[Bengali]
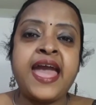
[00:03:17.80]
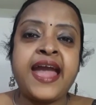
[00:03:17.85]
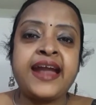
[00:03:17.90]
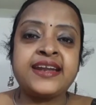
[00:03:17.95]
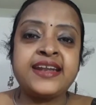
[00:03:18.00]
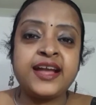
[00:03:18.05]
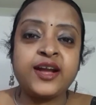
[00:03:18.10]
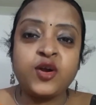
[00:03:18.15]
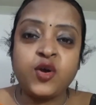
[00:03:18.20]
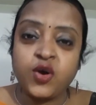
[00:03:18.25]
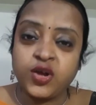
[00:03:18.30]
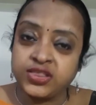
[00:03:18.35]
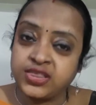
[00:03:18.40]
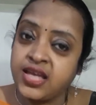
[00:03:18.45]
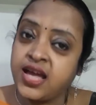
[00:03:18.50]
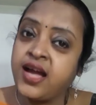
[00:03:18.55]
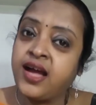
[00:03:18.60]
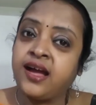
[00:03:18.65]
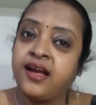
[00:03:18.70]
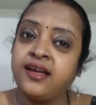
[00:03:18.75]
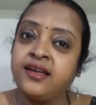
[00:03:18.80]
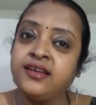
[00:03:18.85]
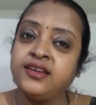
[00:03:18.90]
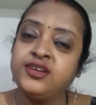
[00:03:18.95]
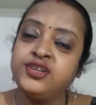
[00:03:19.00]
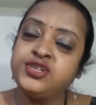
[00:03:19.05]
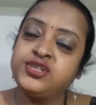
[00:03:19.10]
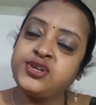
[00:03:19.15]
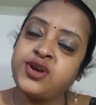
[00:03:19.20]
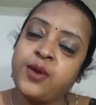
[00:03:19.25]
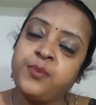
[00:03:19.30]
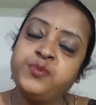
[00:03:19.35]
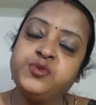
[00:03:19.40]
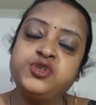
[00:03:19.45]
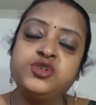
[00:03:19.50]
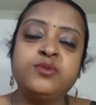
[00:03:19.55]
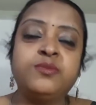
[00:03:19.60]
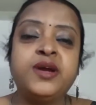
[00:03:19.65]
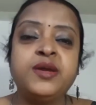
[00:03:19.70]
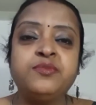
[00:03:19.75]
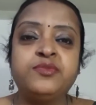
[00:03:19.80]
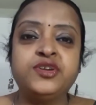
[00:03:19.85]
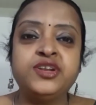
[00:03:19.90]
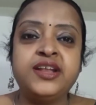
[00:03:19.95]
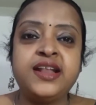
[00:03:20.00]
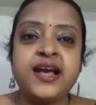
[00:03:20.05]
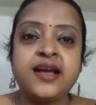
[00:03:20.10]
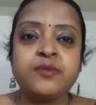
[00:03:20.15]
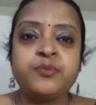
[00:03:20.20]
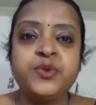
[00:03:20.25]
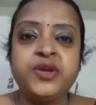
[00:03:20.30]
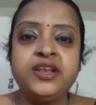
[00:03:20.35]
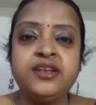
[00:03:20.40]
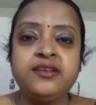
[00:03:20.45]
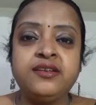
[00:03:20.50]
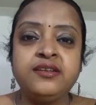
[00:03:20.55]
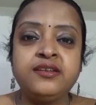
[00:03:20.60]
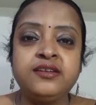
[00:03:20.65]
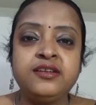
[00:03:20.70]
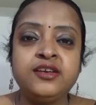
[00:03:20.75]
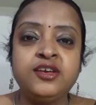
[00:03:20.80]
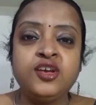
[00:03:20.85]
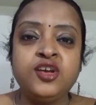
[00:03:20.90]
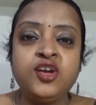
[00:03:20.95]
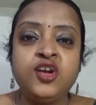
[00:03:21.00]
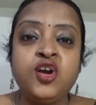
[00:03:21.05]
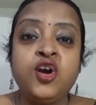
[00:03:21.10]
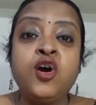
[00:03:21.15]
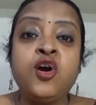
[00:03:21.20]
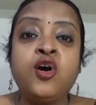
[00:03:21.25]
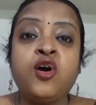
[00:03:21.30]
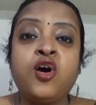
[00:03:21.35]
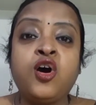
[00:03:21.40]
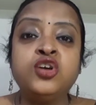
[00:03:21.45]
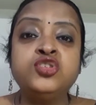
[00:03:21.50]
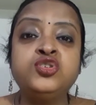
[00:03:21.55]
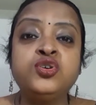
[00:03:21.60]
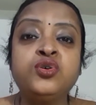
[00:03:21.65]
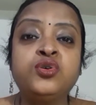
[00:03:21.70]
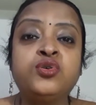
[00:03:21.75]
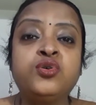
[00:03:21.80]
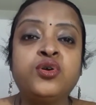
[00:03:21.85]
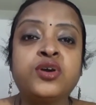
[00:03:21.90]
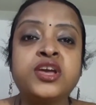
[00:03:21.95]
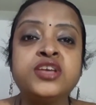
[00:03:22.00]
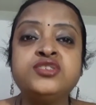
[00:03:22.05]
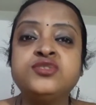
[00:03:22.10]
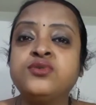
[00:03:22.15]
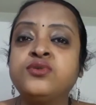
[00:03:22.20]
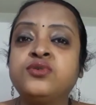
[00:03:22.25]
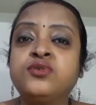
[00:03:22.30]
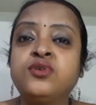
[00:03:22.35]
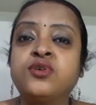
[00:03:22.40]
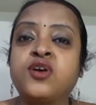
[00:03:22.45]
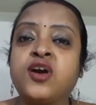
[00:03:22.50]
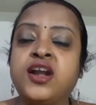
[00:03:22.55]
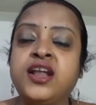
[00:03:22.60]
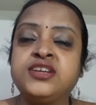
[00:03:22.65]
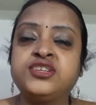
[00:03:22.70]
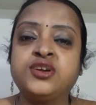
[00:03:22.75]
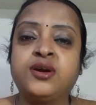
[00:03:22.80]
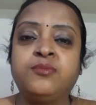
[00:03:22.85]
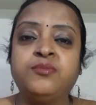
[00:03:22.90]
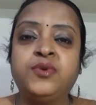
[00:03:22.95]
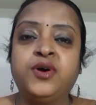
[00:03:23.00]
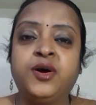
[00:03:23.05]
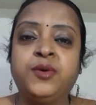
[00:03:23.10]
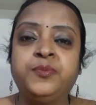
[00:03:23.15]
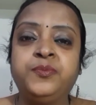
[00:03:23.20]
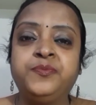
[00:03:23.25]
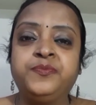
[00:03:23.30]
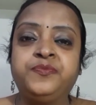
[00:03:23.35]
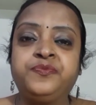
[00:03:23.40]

একটা কথা সব সময় মনে রাখবেন অযোগ্যকে যোগ্য করা সম্ভব